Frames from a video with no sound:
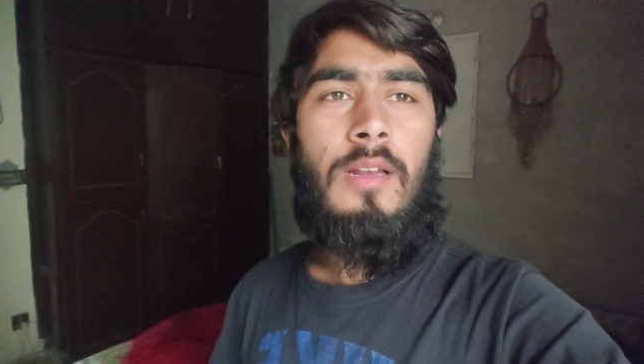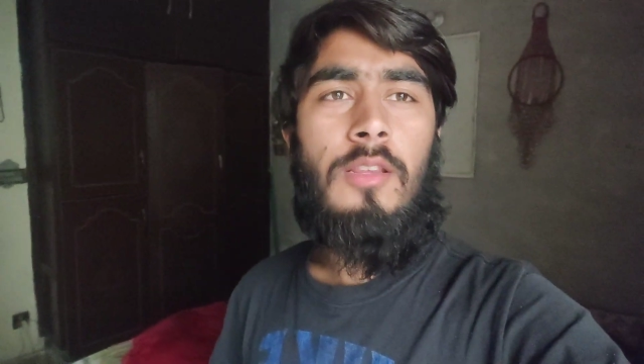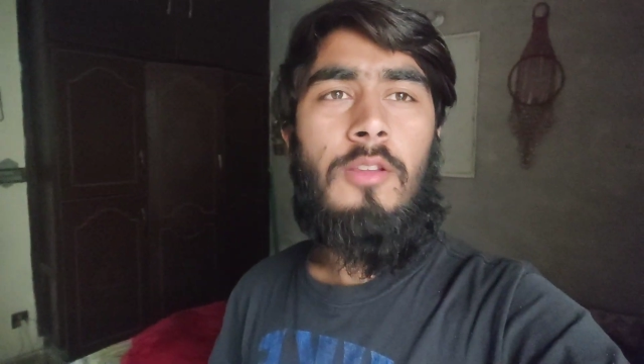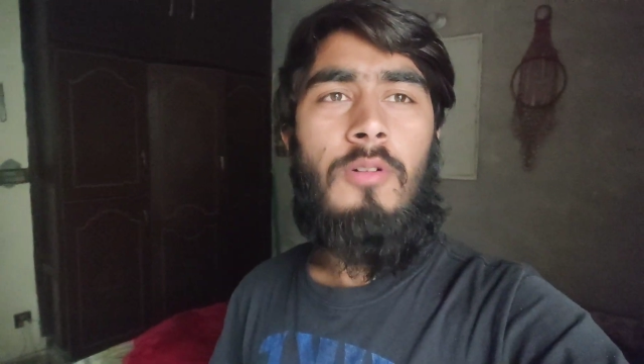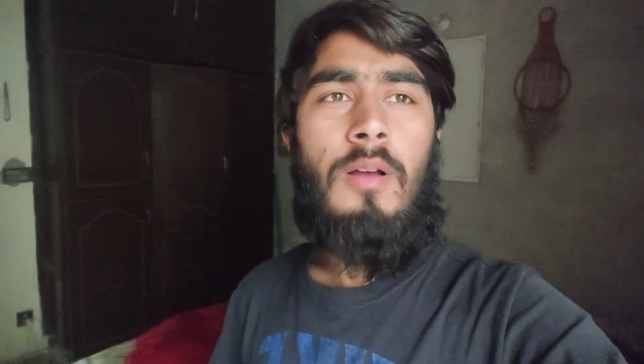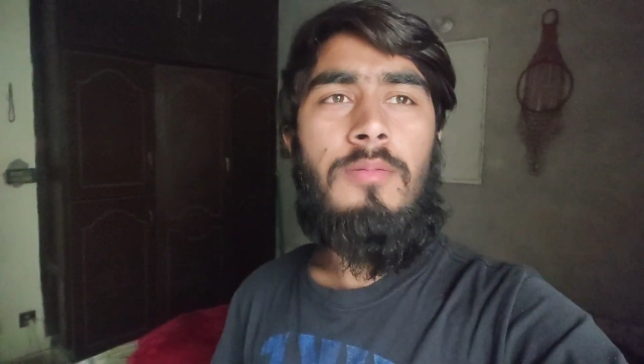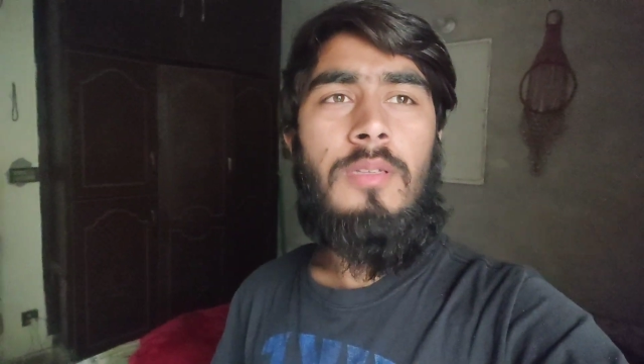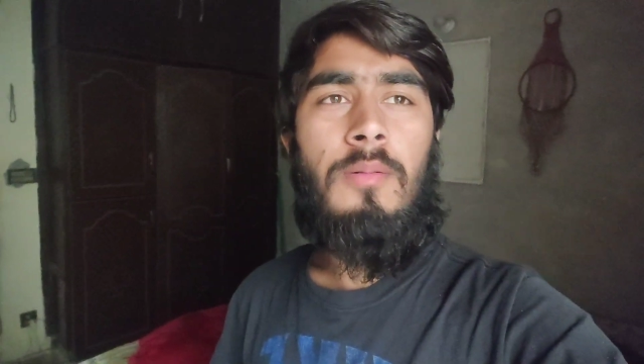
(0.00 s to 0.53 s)

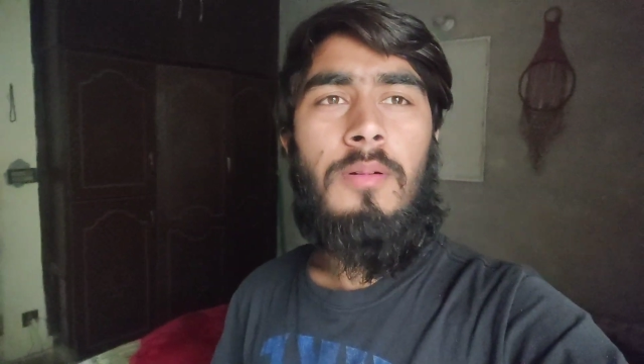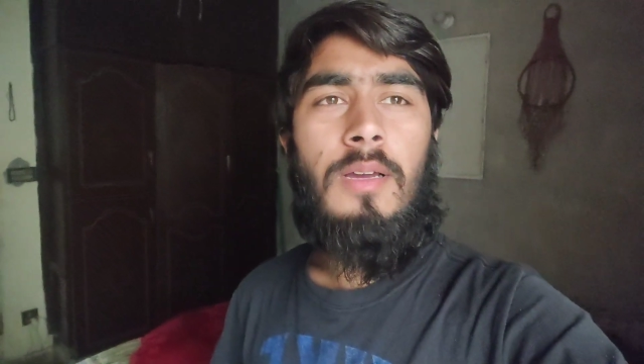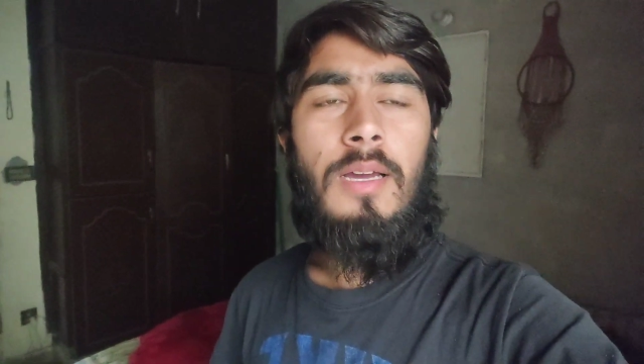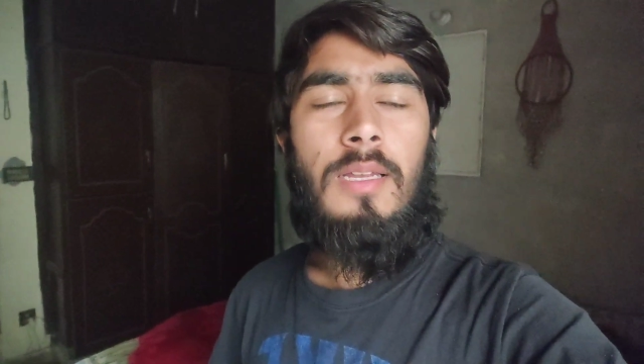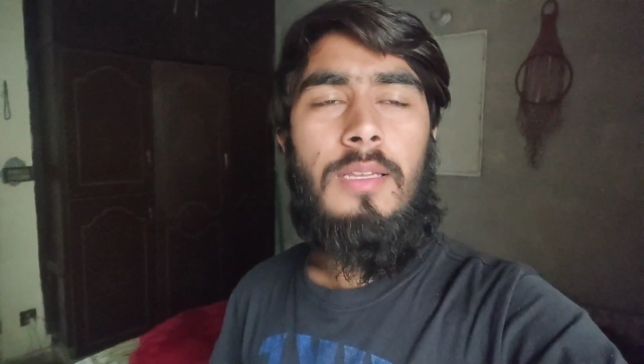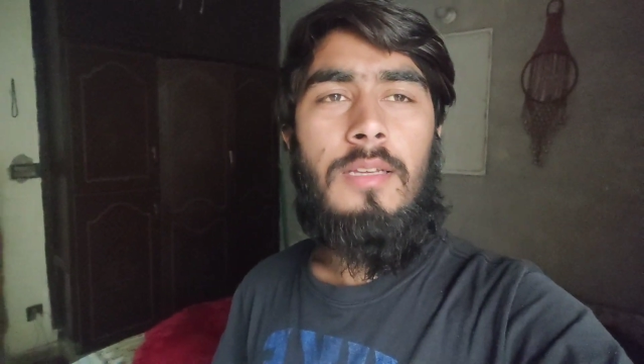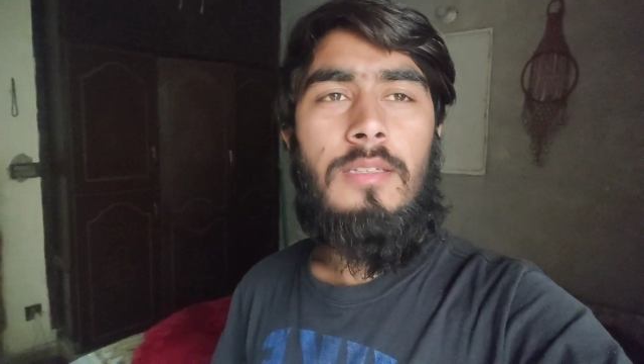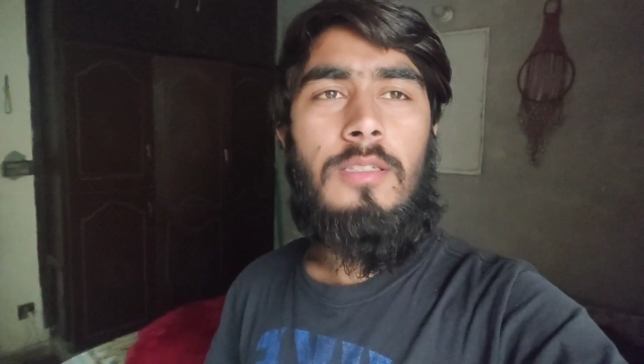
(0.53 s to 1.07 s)
करता हूँ आप सब
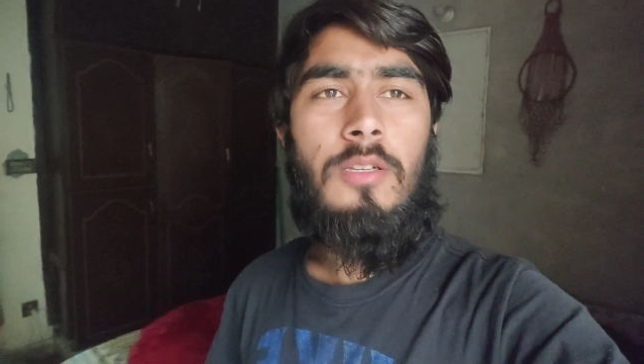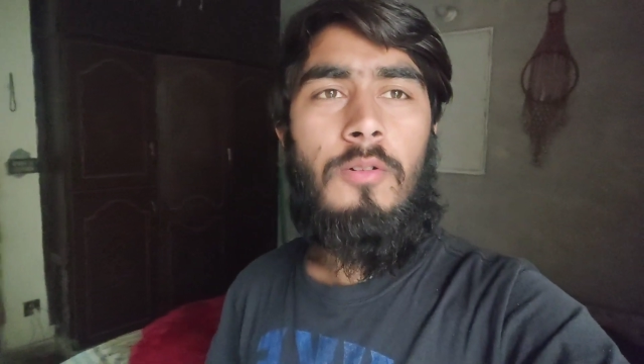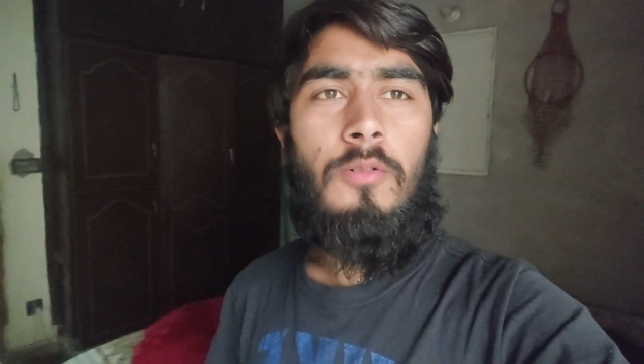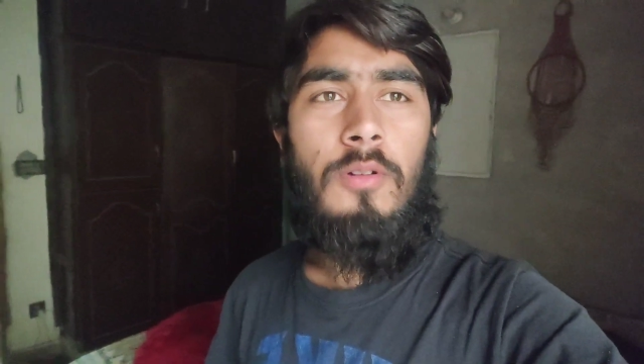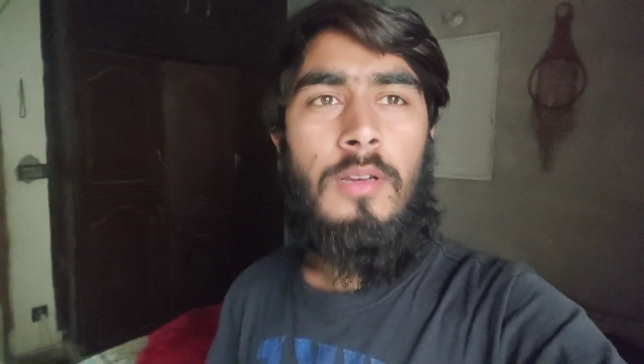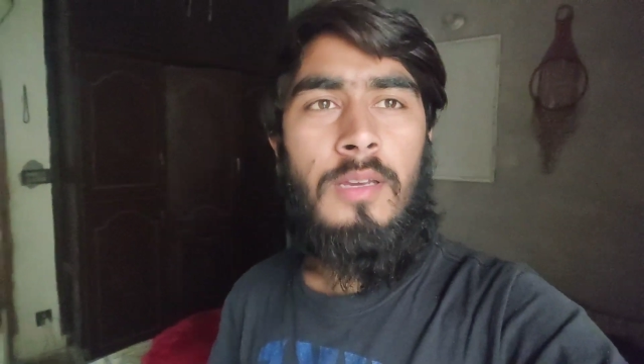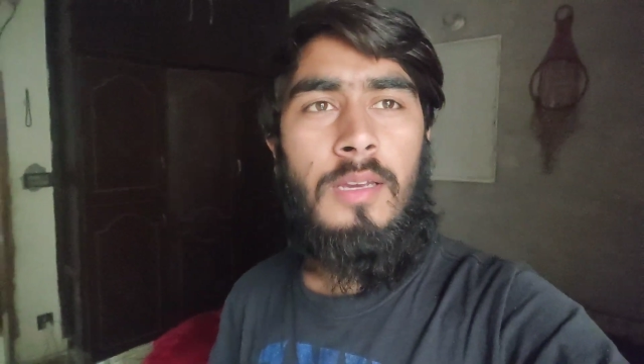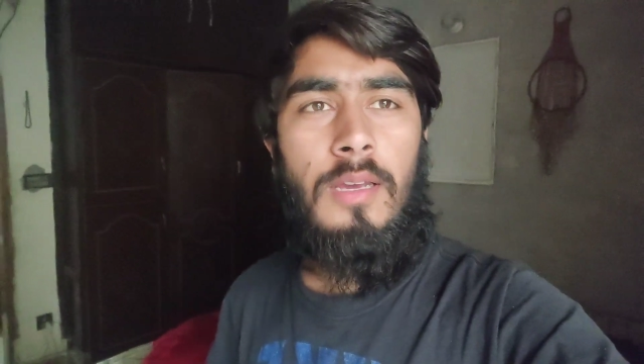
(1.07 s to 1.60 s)
खैरियत से
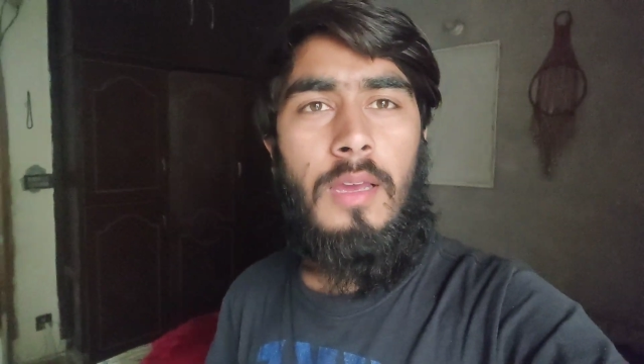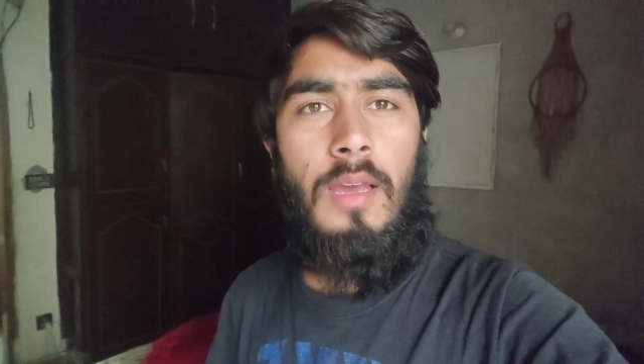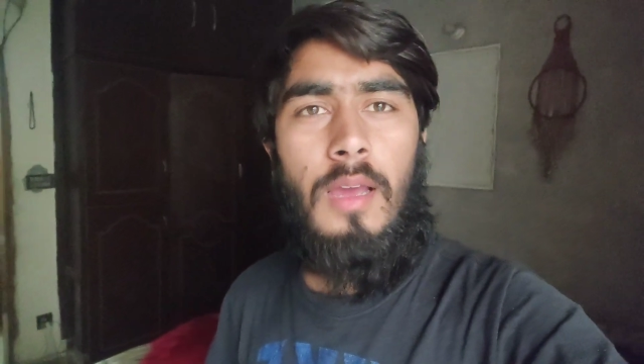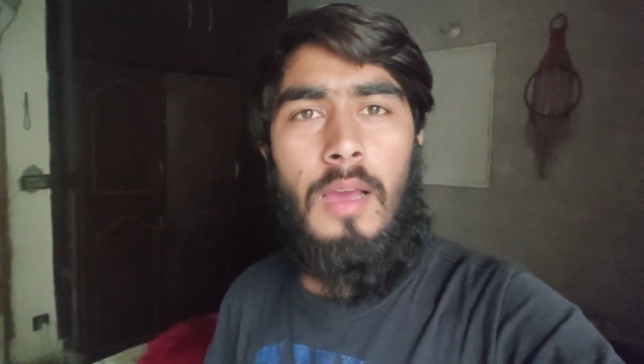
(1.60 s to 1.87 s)
होंगे